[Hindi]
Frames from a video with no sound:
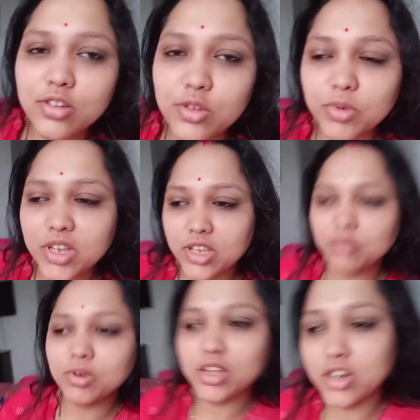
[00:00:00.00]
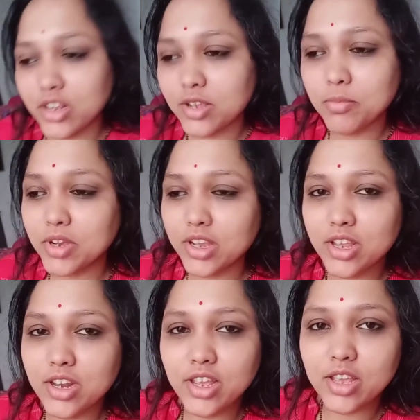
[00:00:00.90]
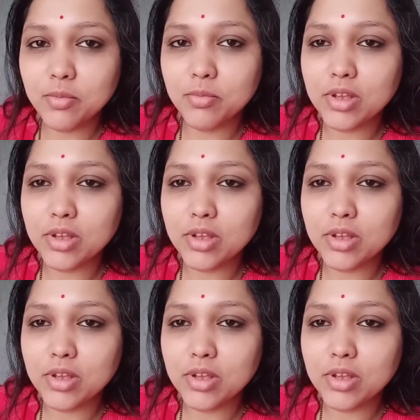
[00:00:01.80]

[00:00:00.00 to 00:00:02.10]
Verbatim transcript: रिशु मक्खी मार रही है मक्खी नहीं है